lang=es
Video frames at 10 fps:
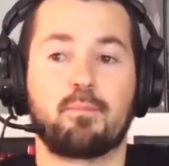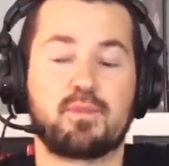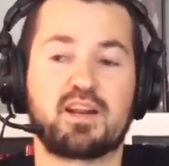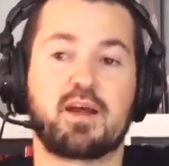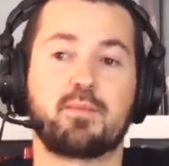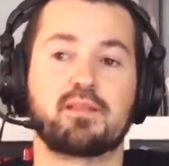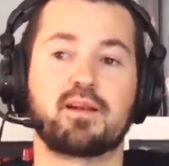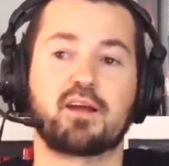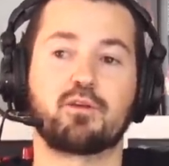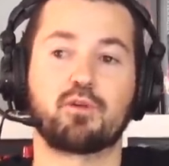ramas de
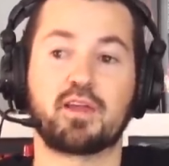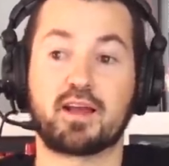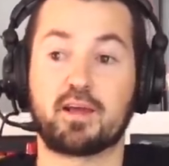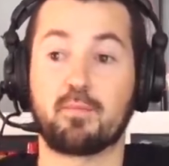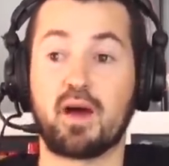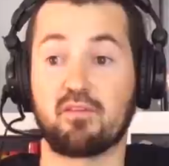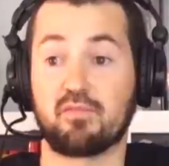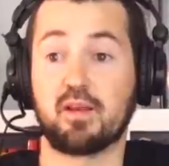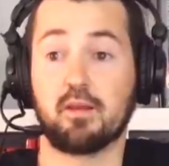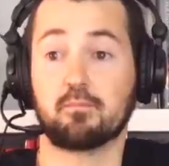la geología que es más
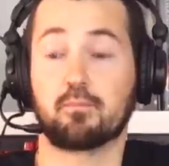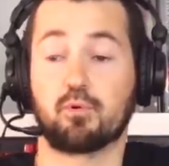afines,